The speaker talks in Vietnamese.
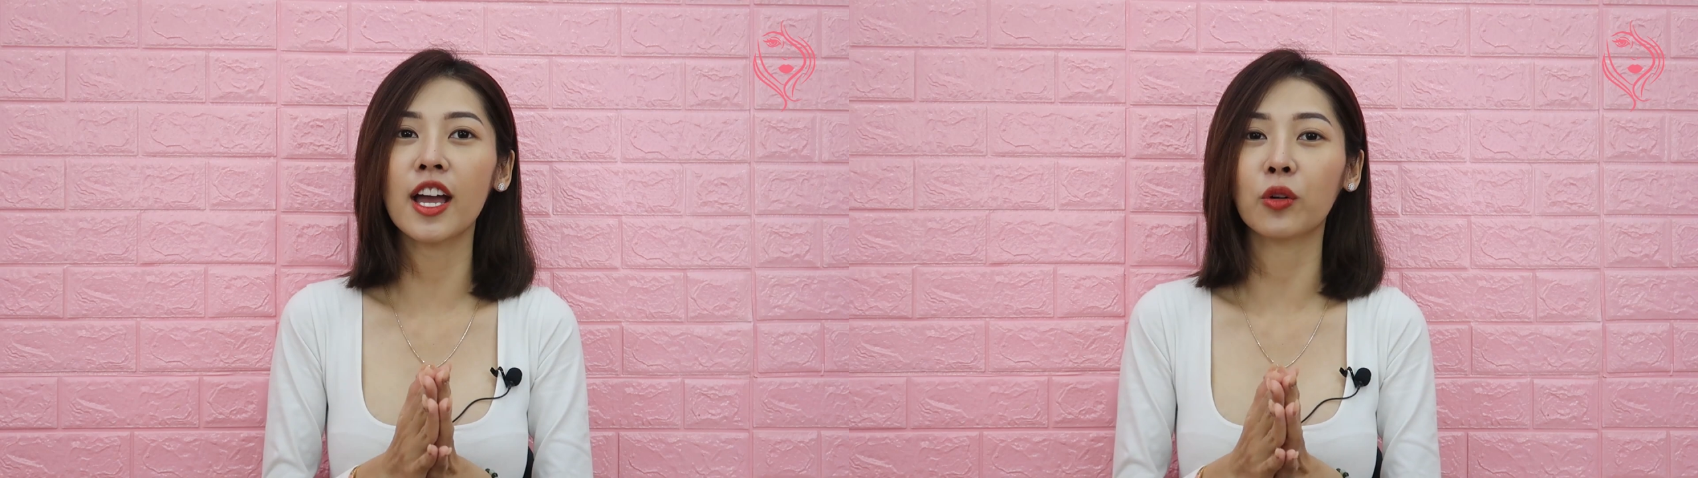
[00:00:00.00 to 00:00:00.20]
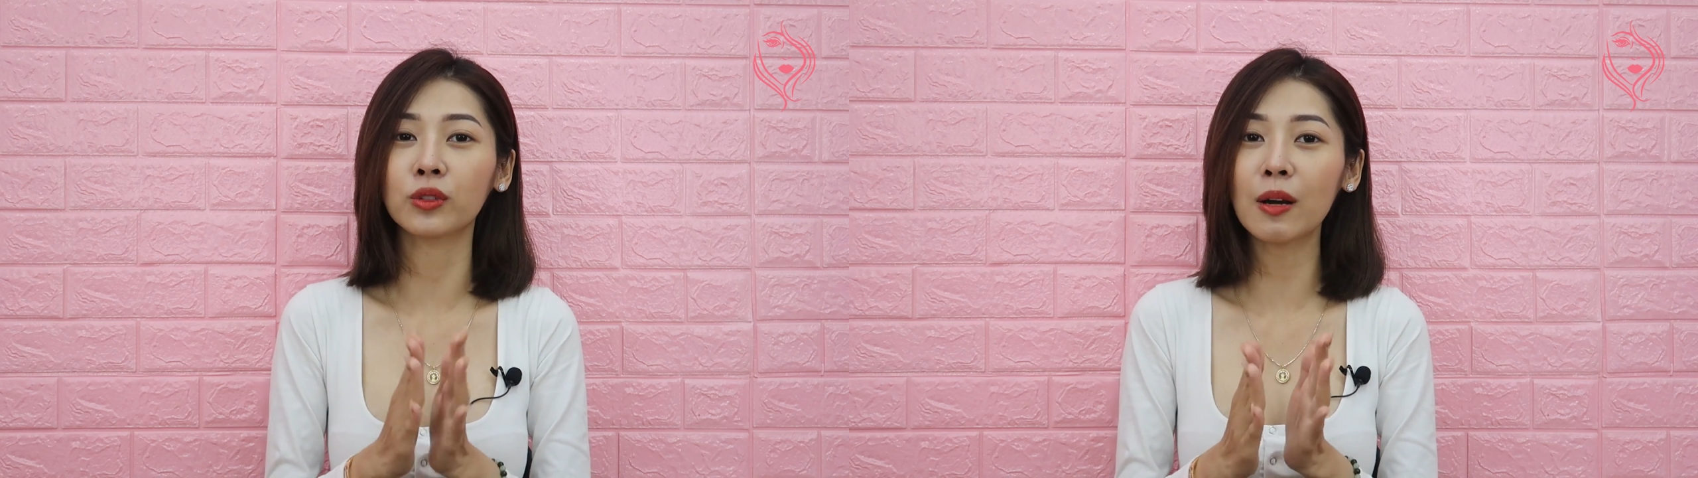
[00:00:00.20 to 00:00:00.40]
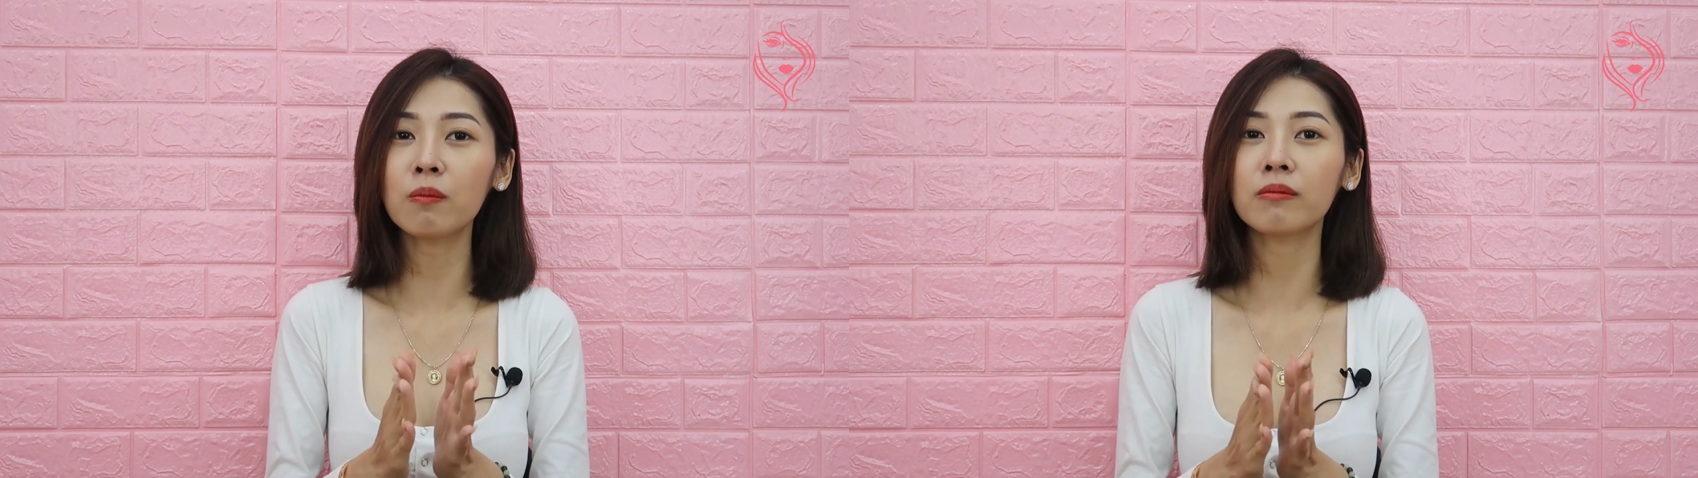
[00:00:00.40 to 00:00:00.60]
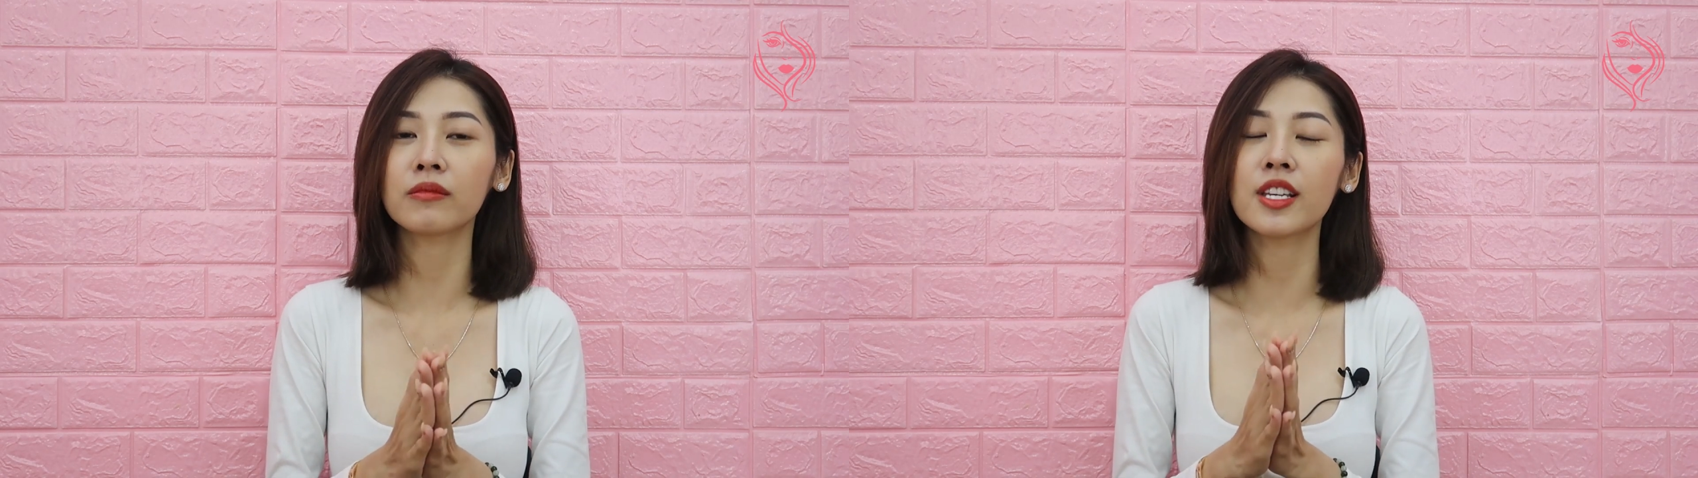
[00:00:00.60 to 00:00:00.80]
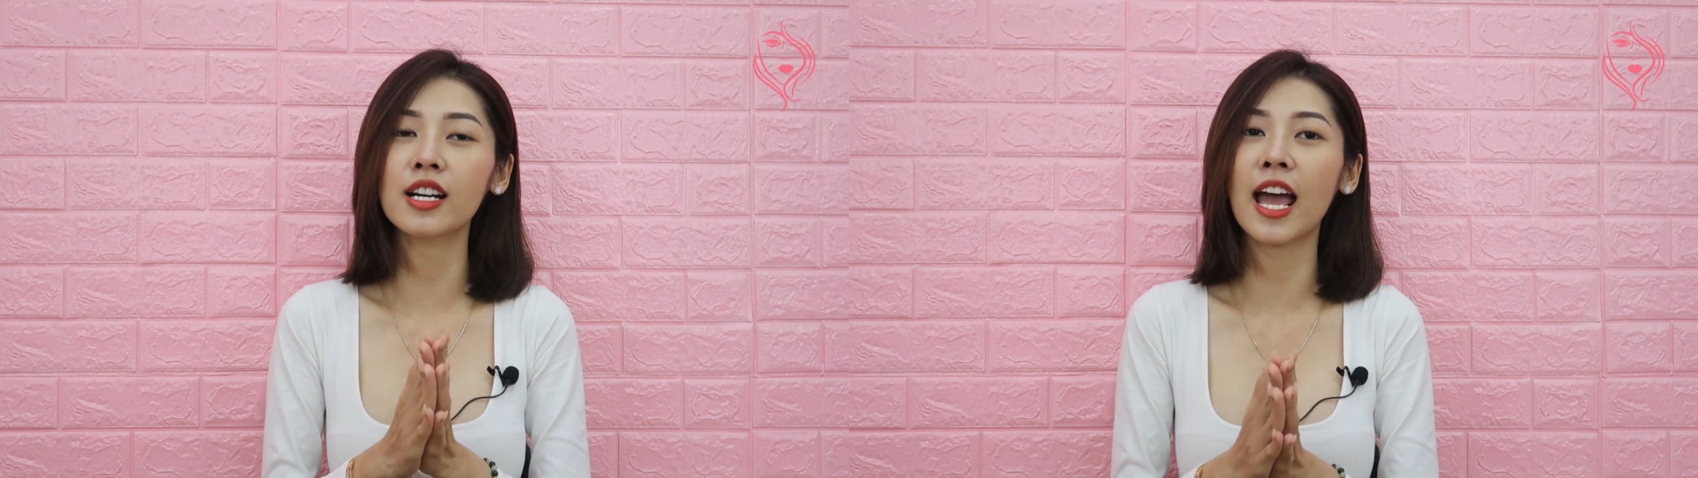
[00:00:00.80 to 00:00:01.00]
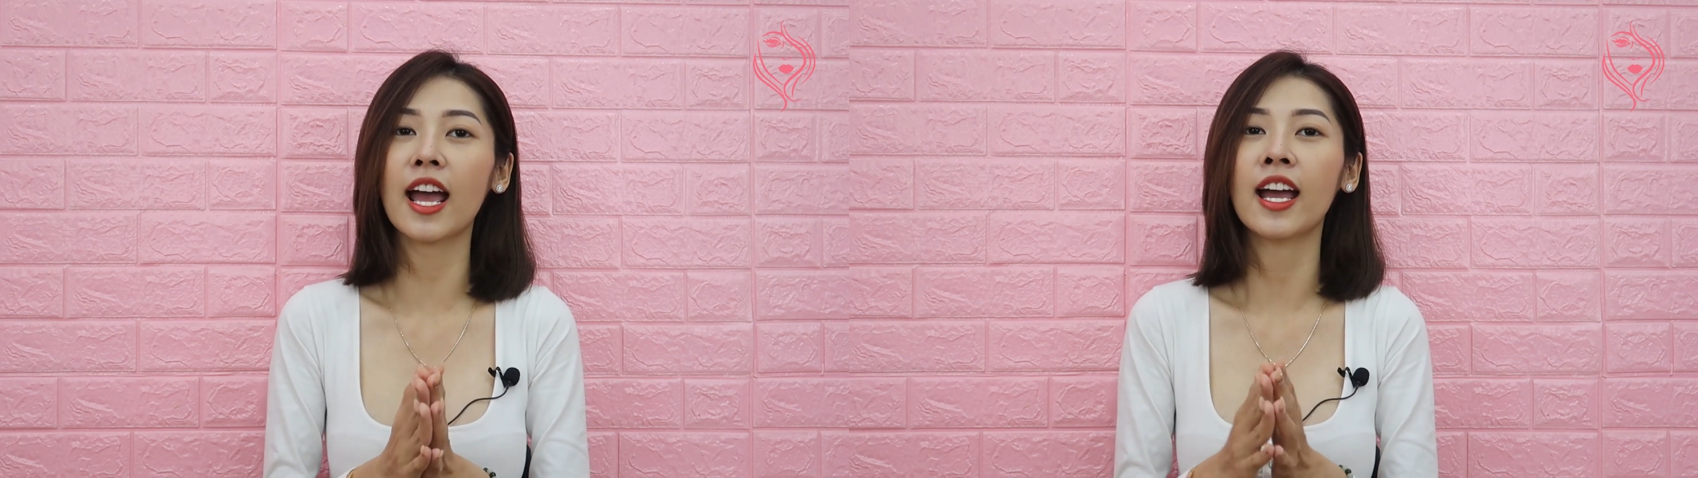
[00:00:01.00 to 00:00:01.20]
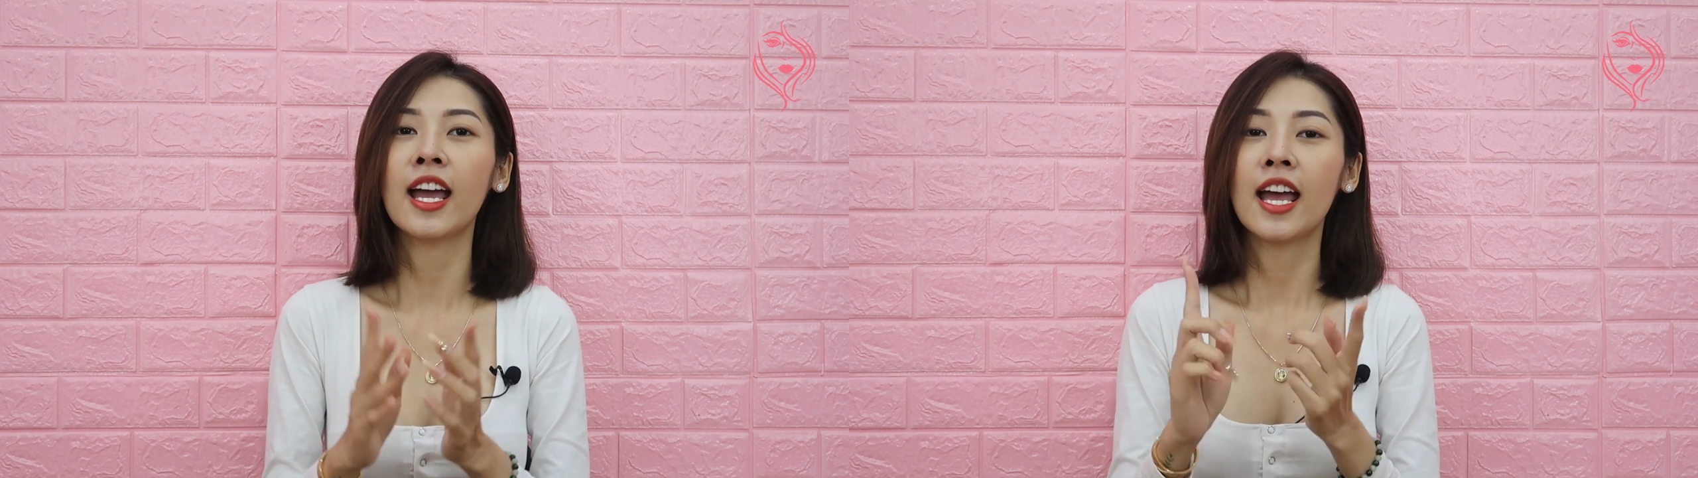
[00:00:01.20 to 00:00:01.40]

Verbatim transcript: đề của tóc như là